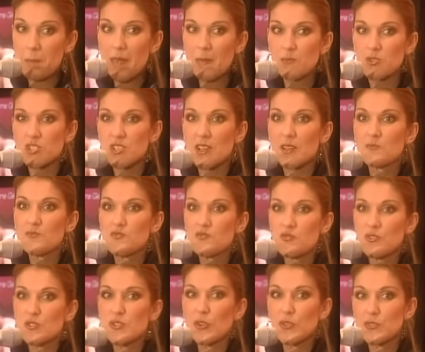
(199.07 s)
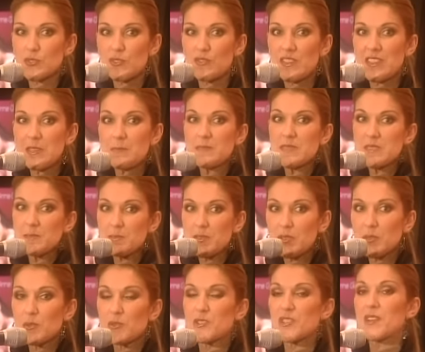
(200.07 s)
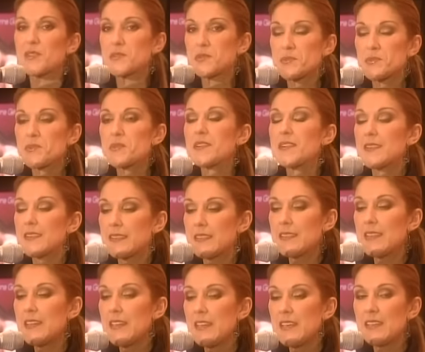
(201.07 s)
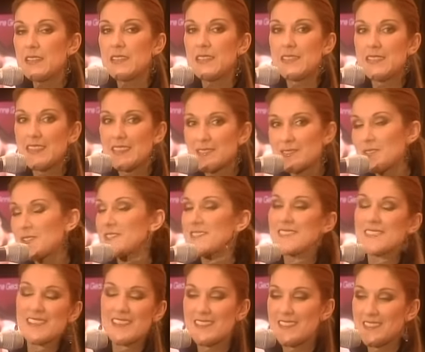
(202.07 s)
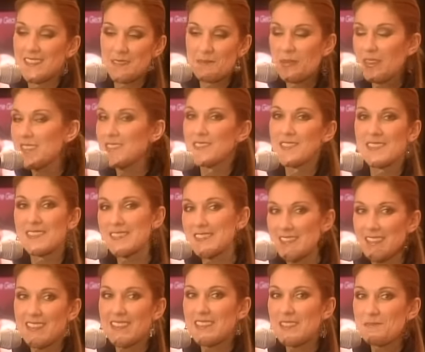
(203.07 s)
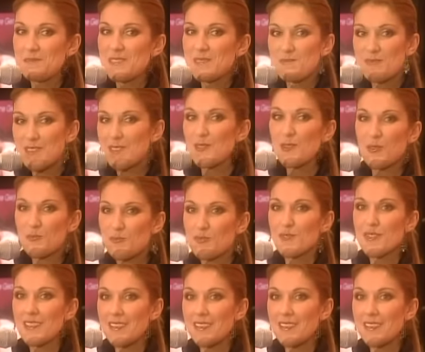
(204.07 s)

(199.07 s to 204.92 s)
même chambre où je recevais des petites piqûres chaque jour, euh, des tests de sang, des prises de sang, des petites piqûres pour.